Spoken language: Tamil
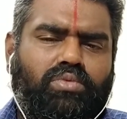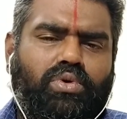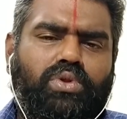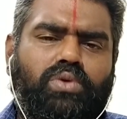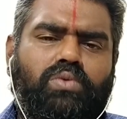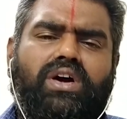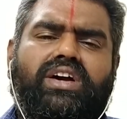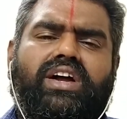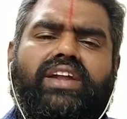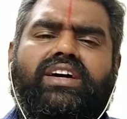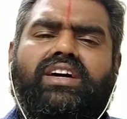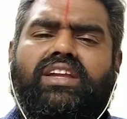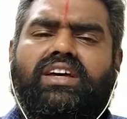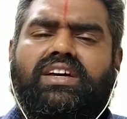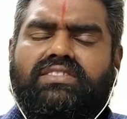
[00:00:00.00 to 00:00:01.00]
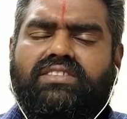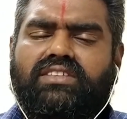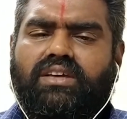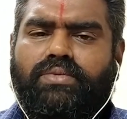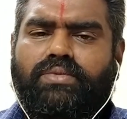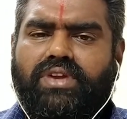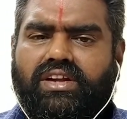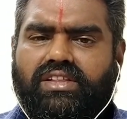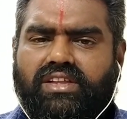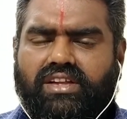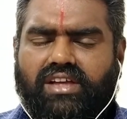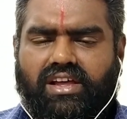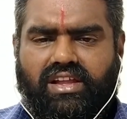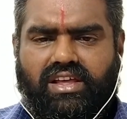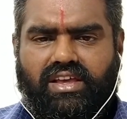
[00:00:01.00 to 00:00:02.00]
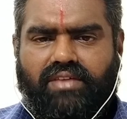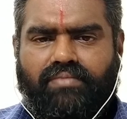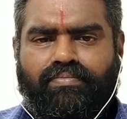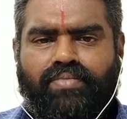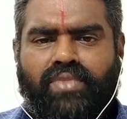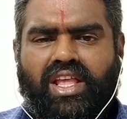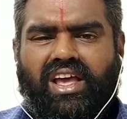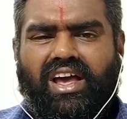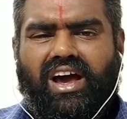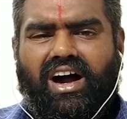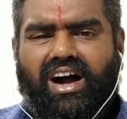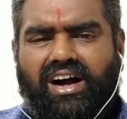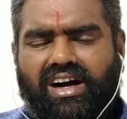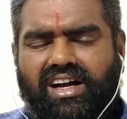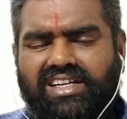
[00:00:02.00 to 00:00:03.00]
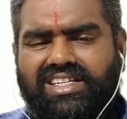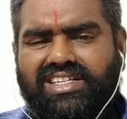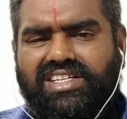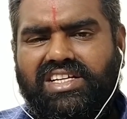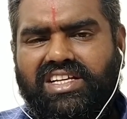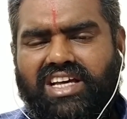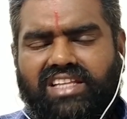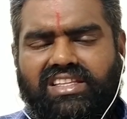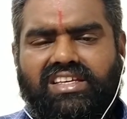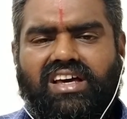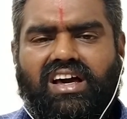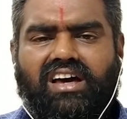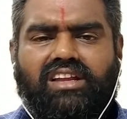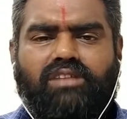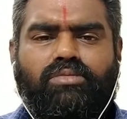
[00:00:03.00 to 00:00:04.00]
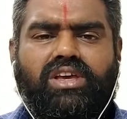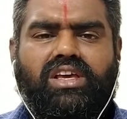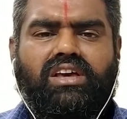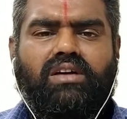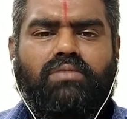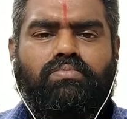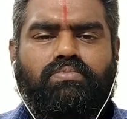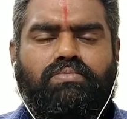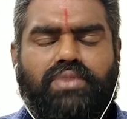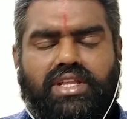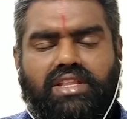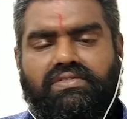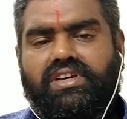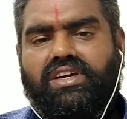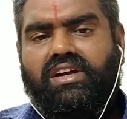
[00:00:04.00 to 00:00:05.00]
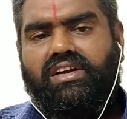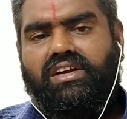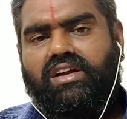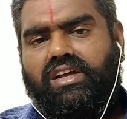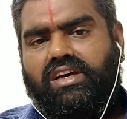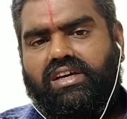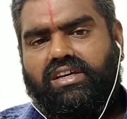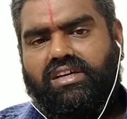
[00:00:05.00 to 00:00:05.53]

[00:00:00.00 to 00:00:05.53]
பொதுவாக கடகராசி அப்படின்னு எடுத்துட்டாலே ஆட்சி அதிகாரமிக்க பதவிகளில்